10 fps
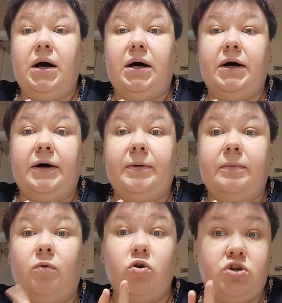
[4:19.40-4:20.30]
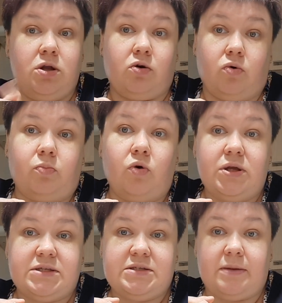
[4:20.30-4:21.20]
очень легко
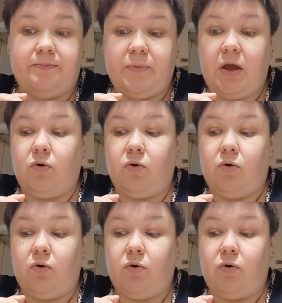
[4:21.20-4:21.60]
моется.